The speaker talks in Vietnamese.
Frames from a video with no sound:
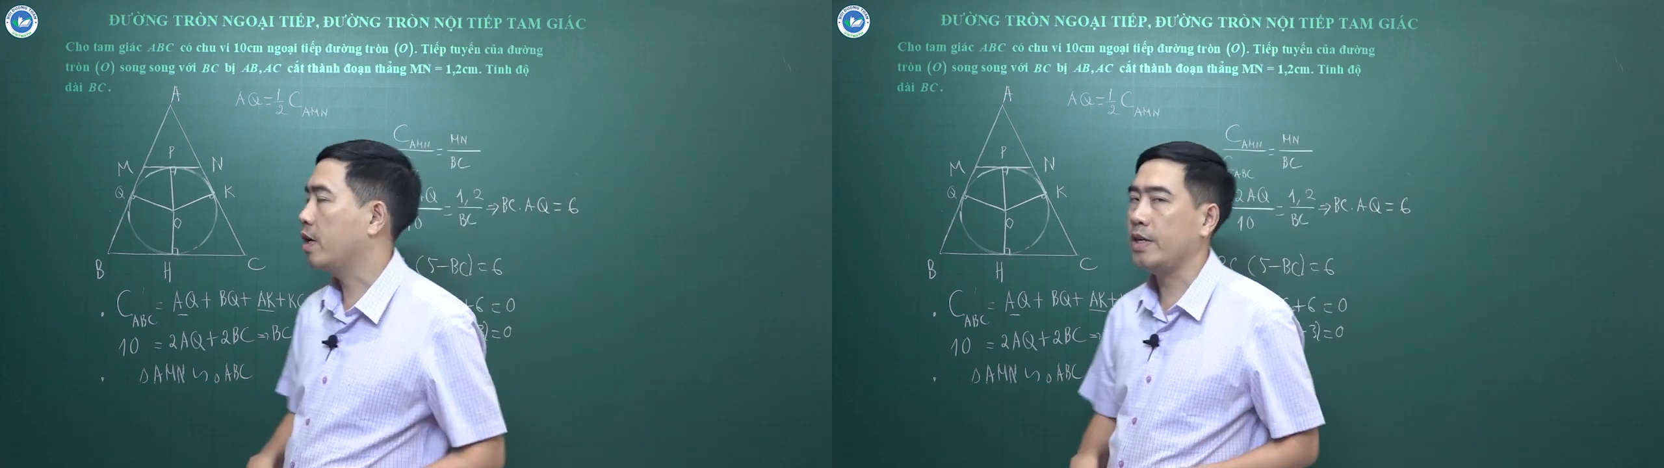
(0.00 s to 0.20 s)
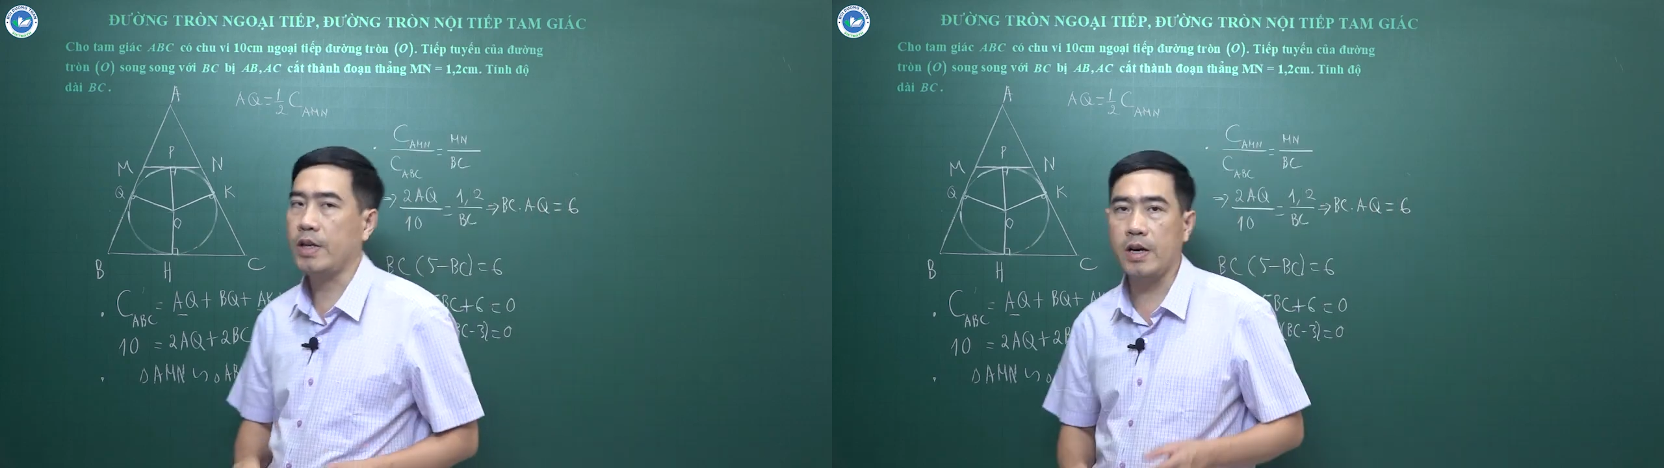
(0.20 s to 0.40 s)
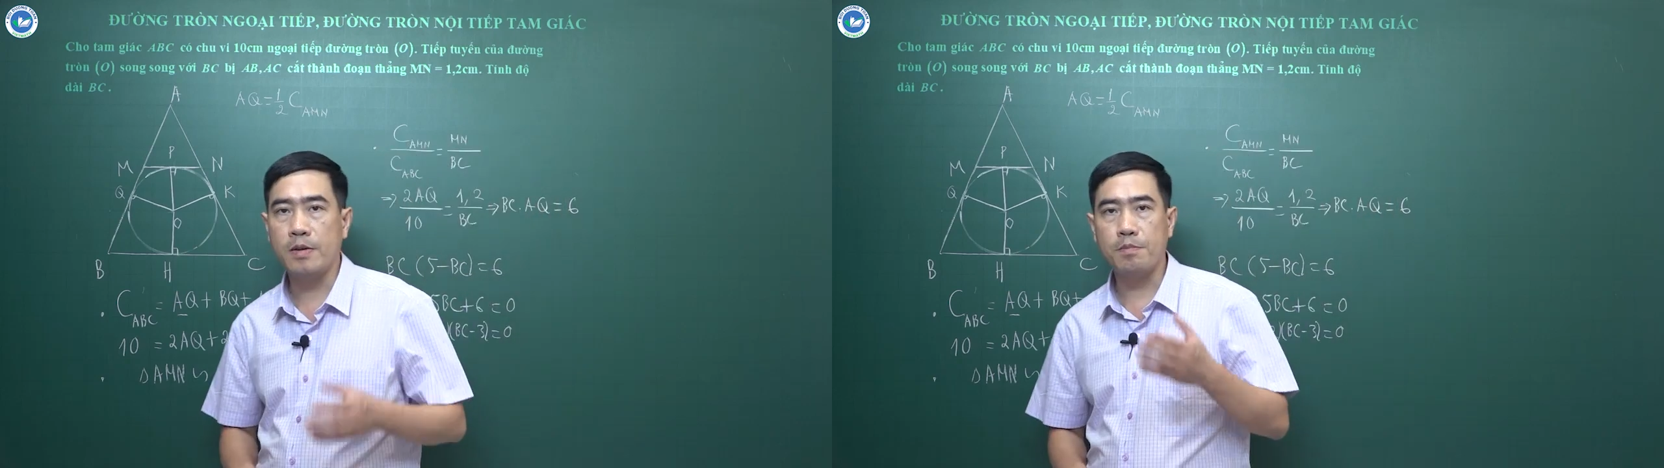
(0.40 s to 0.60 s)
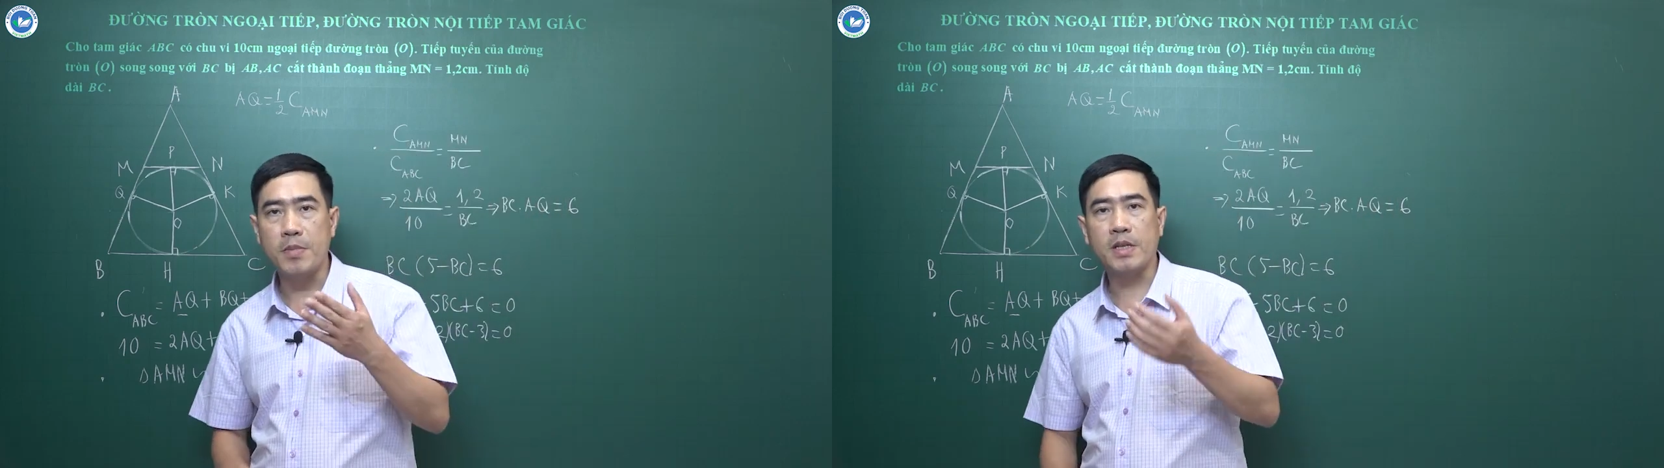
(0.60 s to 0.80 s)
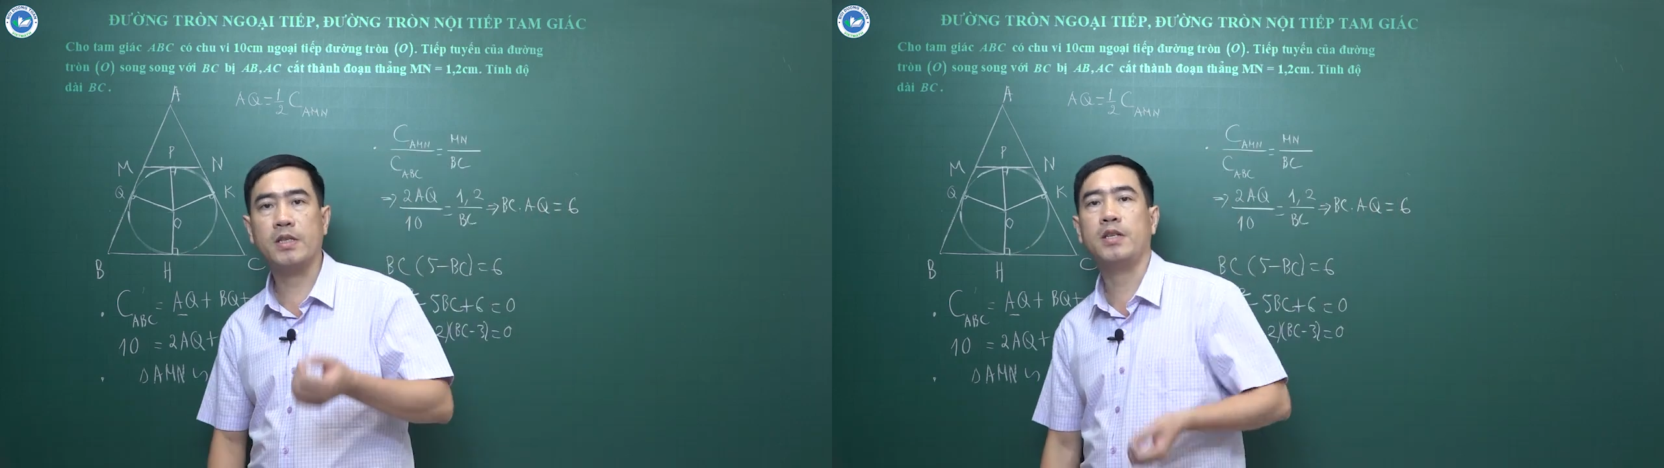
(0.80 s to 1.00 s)
đấy nhá
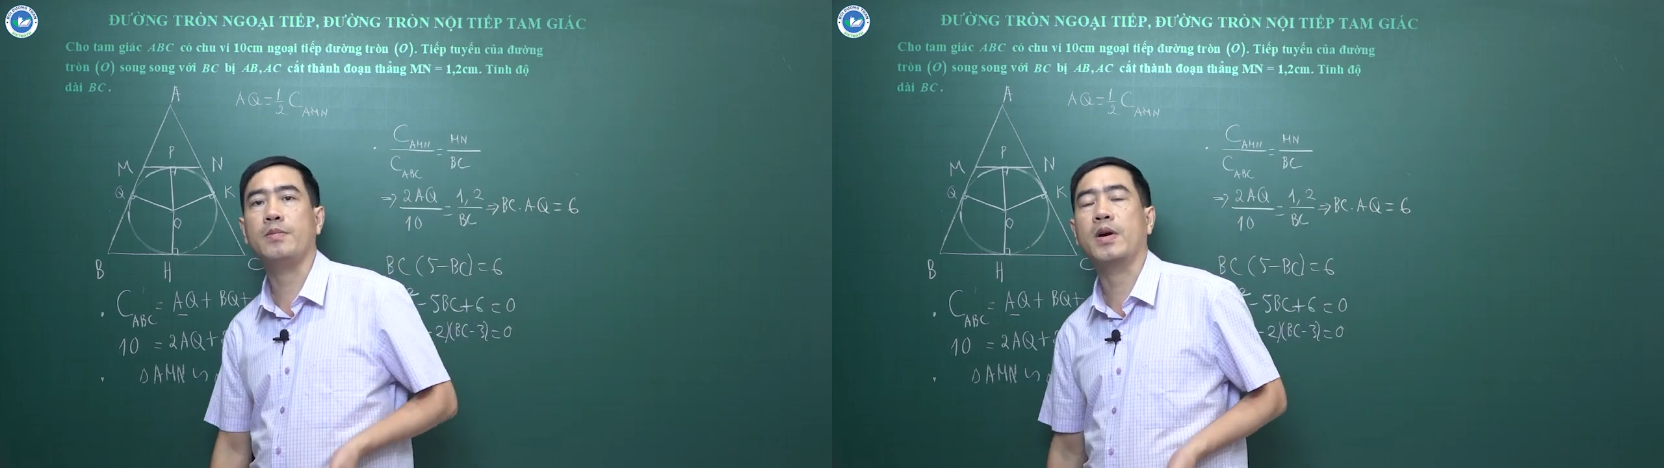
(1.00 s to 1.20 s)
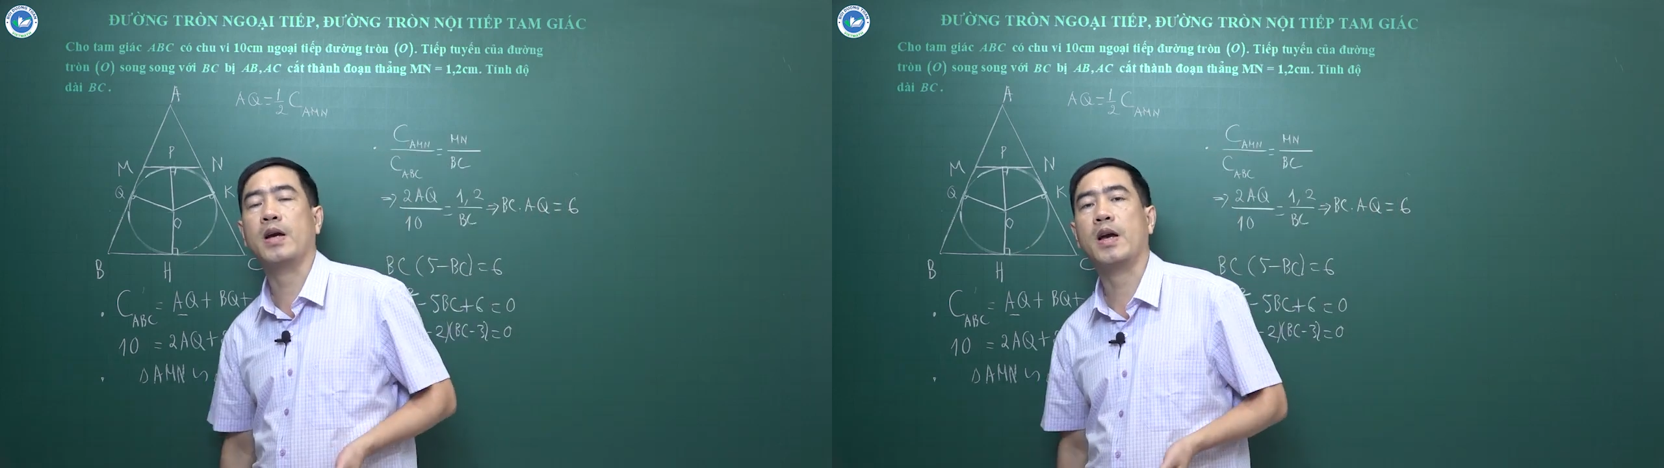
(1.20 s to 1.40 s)
BC thì bằng